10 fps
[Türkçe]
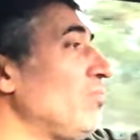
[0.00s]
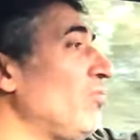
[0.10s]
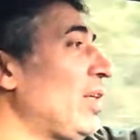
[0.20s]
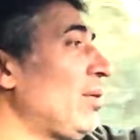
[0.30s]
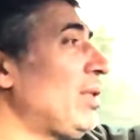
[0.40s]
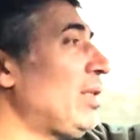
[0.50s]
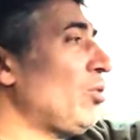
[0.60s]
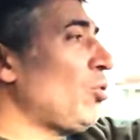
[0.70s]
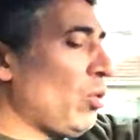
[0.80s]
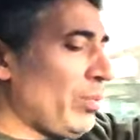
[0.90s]
verimliliği
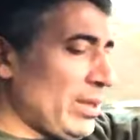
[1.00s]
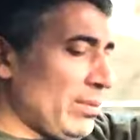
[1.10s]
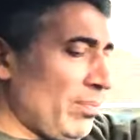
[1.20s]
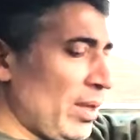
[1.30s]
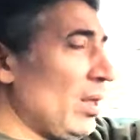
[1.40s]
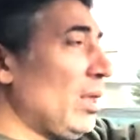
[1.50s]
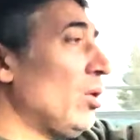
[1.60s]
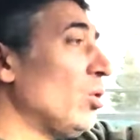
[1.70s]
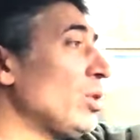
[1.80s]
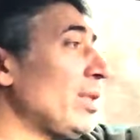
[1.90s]
görmedim.
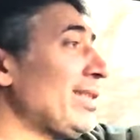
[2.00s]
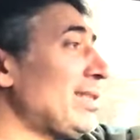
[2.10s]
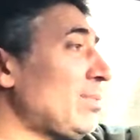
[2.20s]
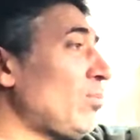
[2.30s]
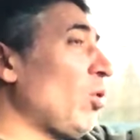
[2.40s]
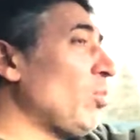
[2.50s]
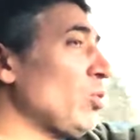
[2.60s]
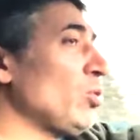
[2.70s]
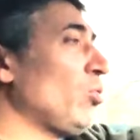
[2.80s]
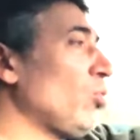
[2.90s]
Özellikle spor
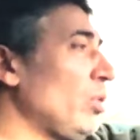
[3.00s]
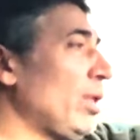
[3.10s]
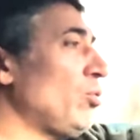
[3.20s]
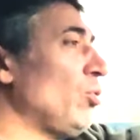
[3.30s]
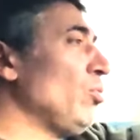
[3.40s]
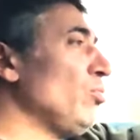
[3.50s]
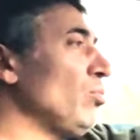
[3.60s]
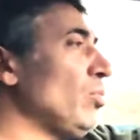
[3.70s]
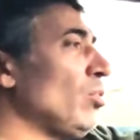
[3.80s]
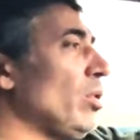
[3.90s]
modda kullanıyorum.
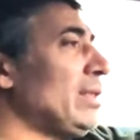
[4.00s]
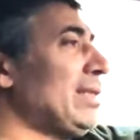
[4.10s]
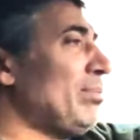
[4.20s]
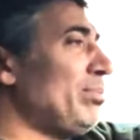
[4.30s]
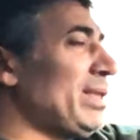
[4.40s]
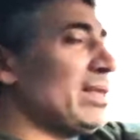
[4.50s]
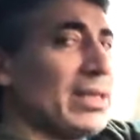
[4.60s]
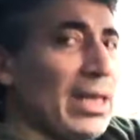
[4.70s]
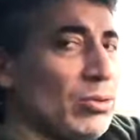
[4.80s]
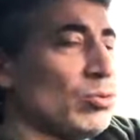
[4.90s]
Dolayısıyla bir tık
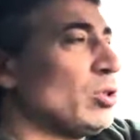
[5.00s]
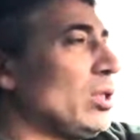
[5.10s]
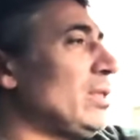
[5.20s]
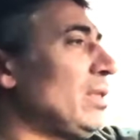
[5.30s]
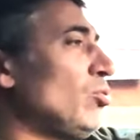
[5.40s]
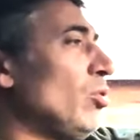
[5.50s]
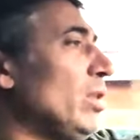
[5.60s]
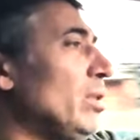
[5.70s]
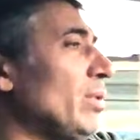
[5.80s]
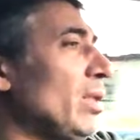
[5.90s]
daha yüksek size
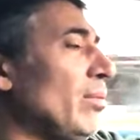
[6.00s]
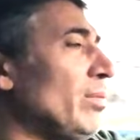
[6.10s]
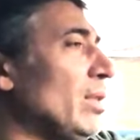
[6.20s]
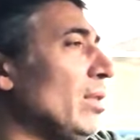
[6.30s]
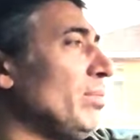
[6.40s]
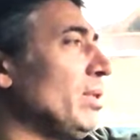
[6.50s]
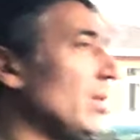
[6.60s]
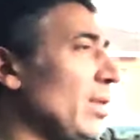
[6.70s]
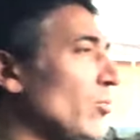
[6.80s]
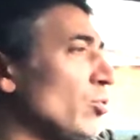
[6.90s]
söylediğim rakamlardan bir
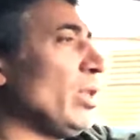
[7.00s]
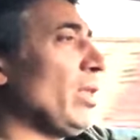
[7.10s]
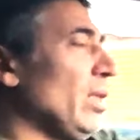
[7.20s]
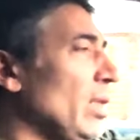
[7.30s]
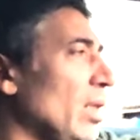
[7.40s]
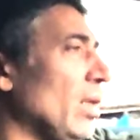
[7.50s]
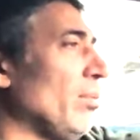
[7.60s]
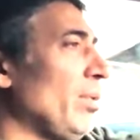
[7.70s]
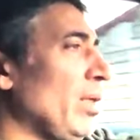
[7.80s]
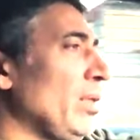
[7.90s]
tık daha yüksek
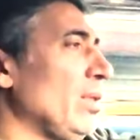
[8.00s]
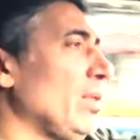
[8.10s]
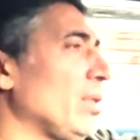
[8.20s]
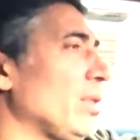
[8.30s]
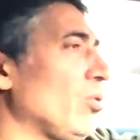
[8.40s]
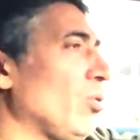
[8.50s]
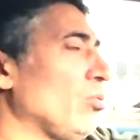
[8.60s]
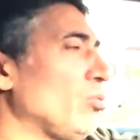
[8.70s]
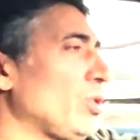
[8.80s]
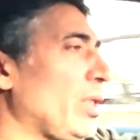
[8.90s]
ama e,
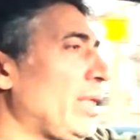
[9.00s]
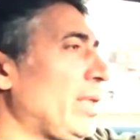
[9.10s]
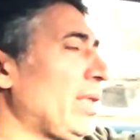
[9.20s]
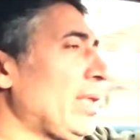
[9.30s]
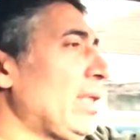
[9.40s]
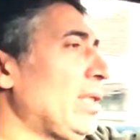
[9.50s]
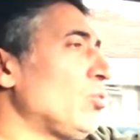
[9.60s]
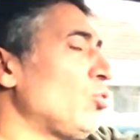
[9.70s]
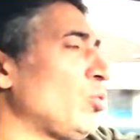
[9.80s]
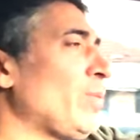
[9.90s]
oldukça iyi.
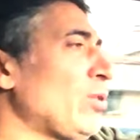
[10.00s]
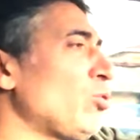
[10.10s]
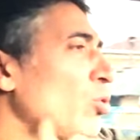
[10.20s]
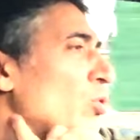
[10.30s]
Süspansiyon